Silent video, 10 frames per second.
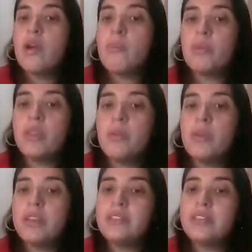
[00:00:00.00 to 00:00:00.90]
podemos
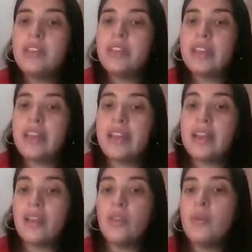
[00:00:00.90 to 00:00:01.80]
decir que en
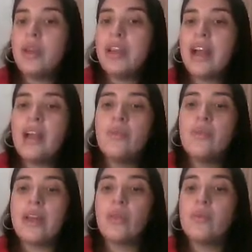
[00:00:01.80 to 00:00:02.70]
la novela hay
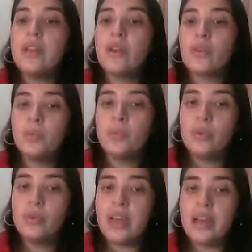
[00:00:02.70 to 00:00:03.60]
una doble
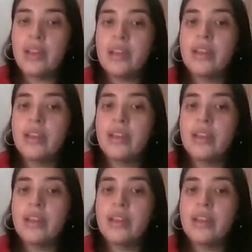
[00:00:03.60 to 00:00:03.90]
estructura,